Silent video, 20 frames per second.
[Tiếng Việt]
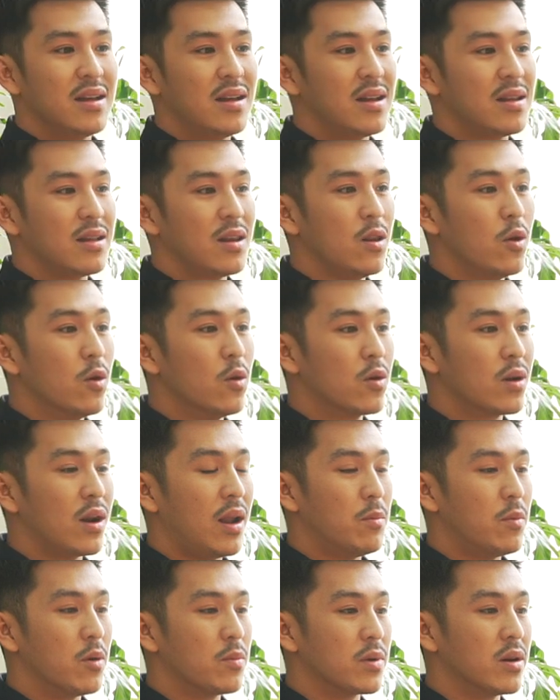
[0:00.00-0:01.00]
á, luôn
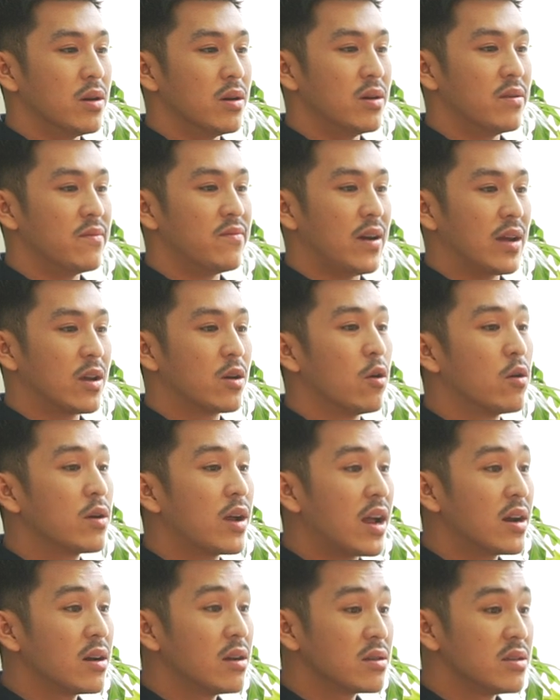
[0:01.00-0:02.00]
là một người phải cố
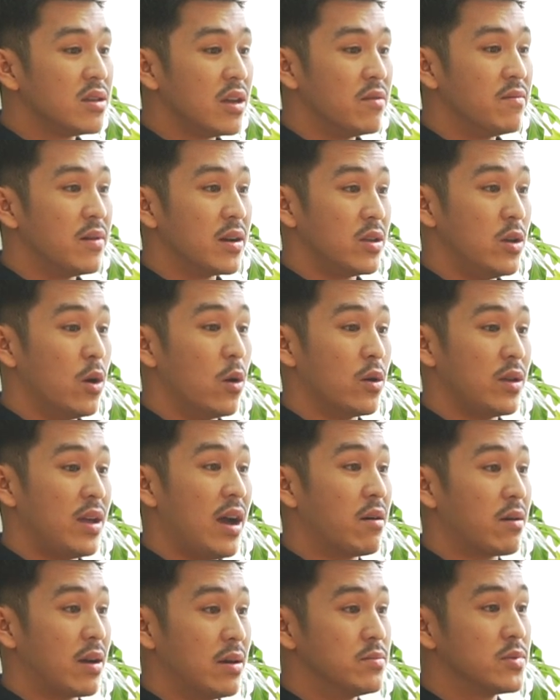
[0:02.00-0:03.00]
gắng rất nhiều và dồi
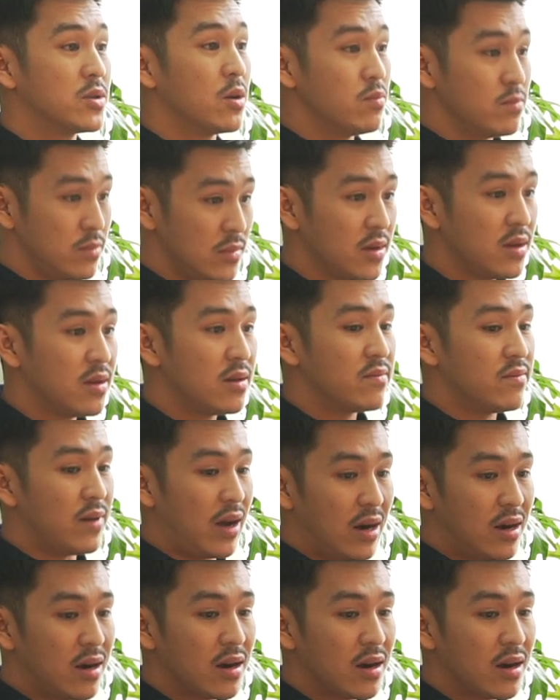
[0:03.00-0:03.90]
dào cảm xúc phải